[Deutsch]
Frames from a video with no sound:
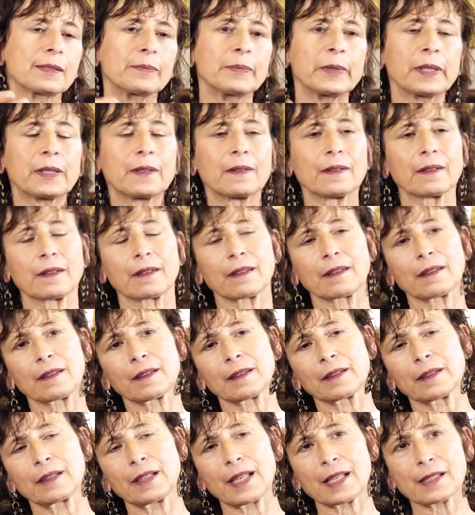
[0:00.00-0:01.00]
mit
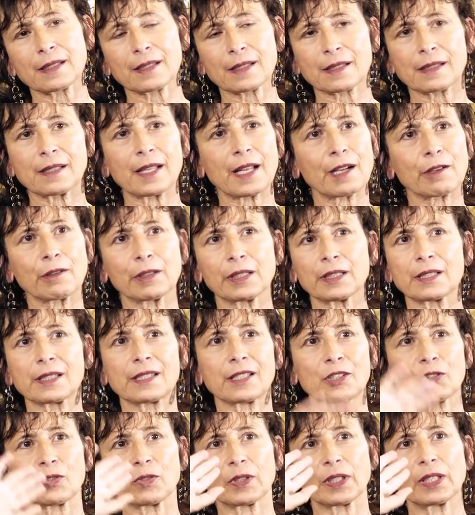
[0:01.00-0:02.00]
äh, Lass es Larry, das
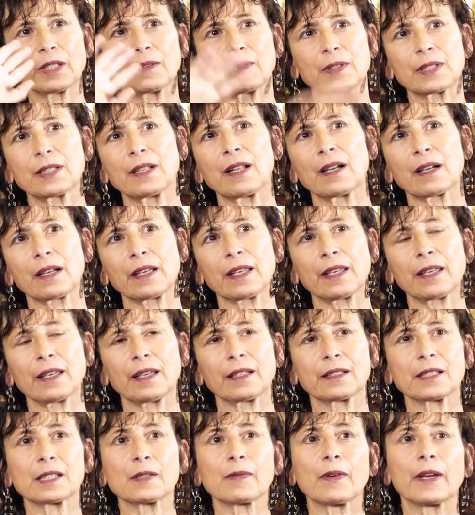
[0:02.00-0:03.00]
ist ja schon ewig lange
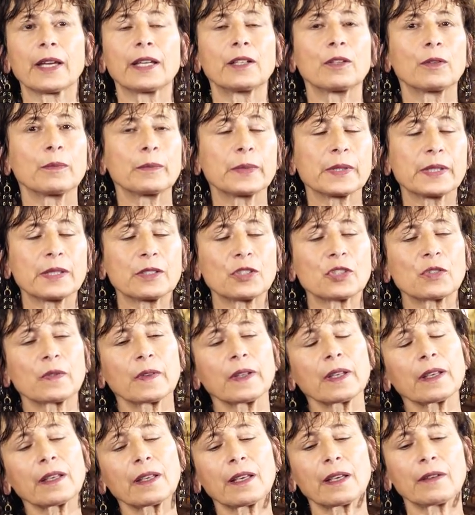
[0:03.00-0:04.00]
her. Das war ja noch ein bisschen
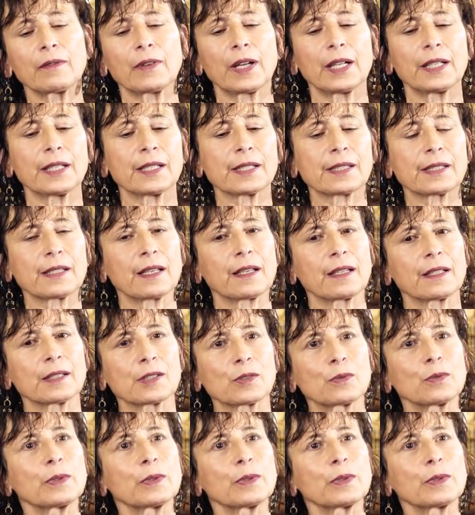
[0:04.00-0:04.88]
schwieriger, weil das ja so